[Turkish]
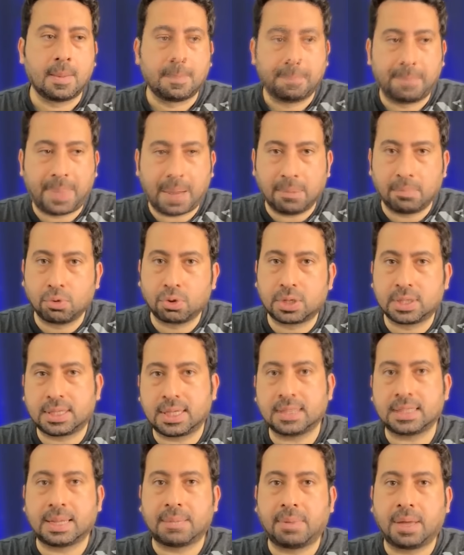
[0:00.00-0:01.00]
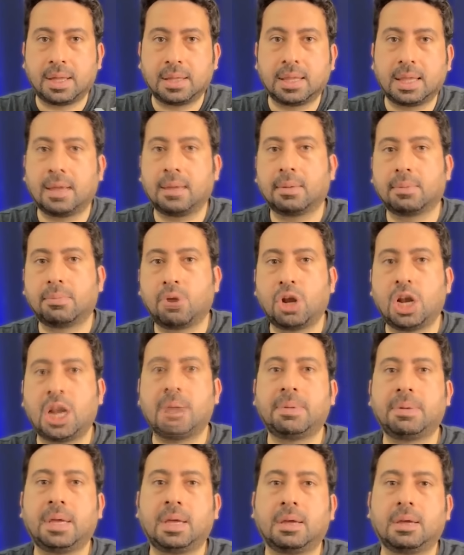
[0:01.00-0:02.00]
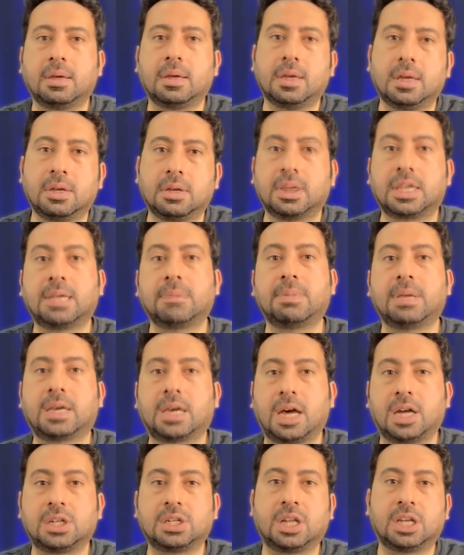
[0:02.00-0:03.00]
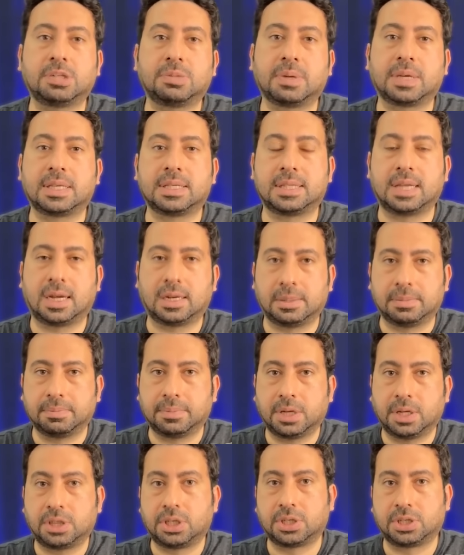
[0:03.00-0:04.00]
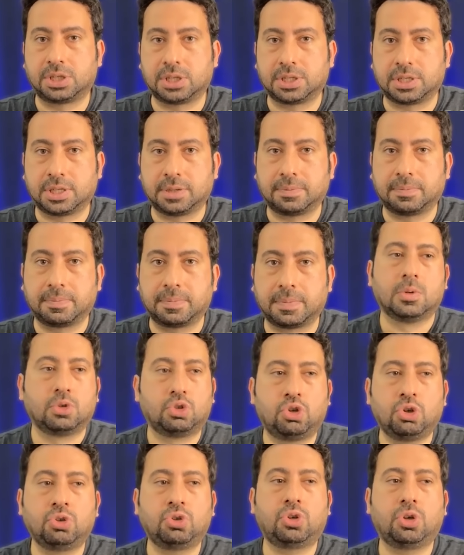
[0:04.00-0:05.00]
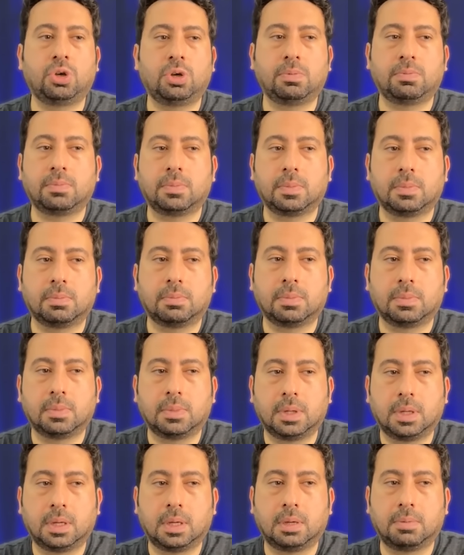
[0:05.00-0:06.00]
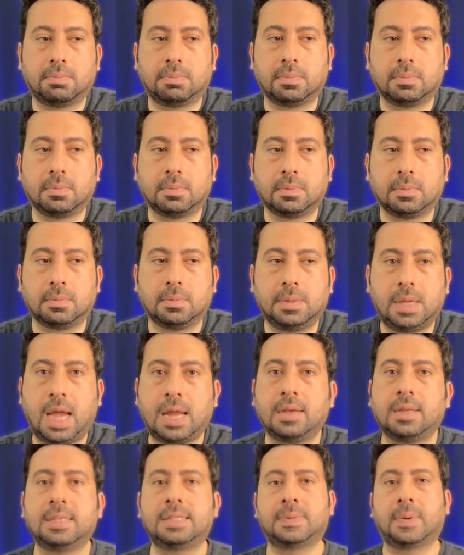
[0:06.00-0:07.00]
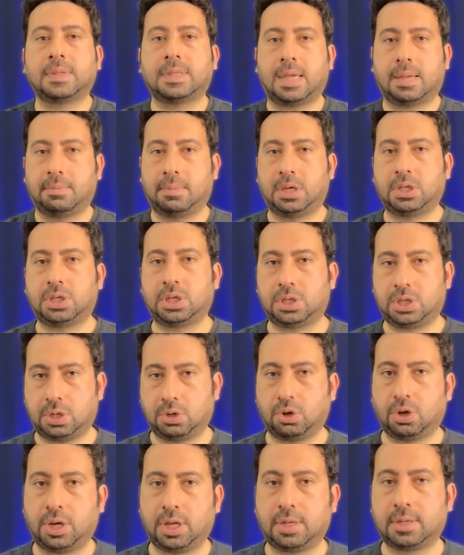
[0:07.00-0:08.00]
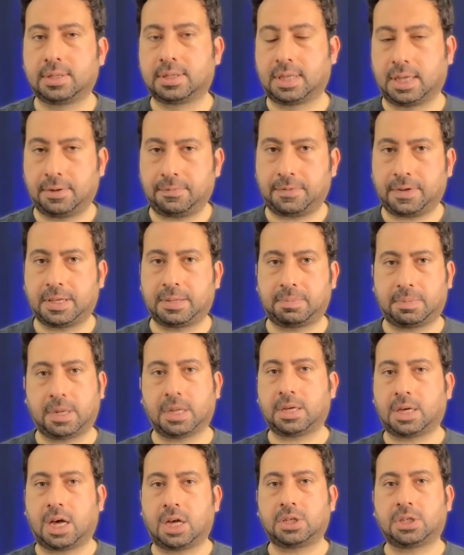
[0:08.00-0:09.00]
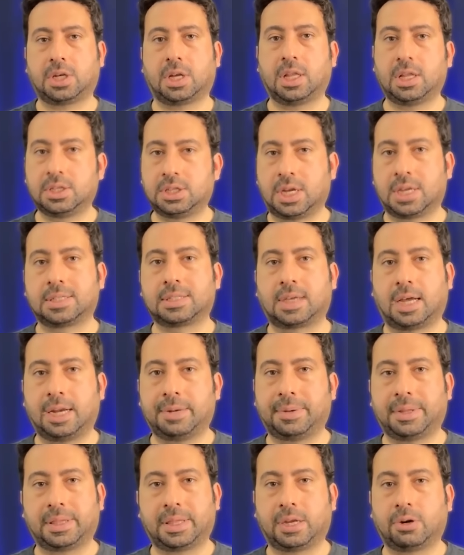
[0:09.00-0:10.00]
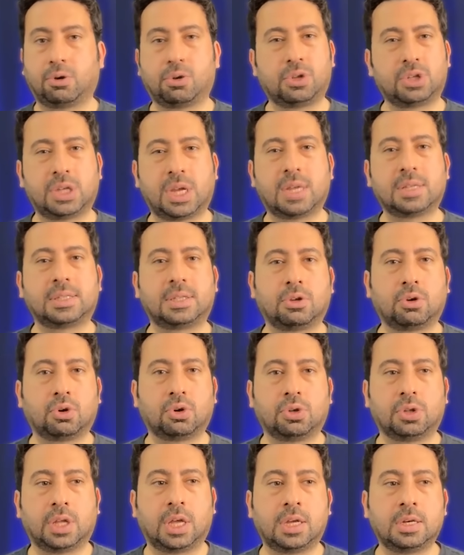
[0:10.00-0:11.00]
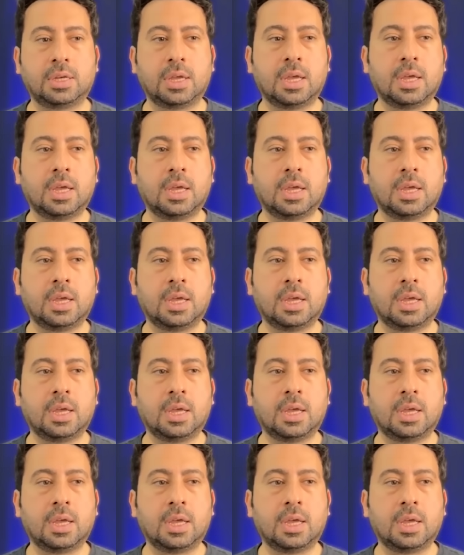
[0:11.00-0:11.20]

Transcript: Ben bu kısa zamanda böyle bir e, rakiple karşılaşmak isterdim açıkçası. Çünkü e, yani nispeten Beşiktaş'a göre zayıf rakiplere karşı alacağınız galibiyetler, oynayacağınız iyi oyunlar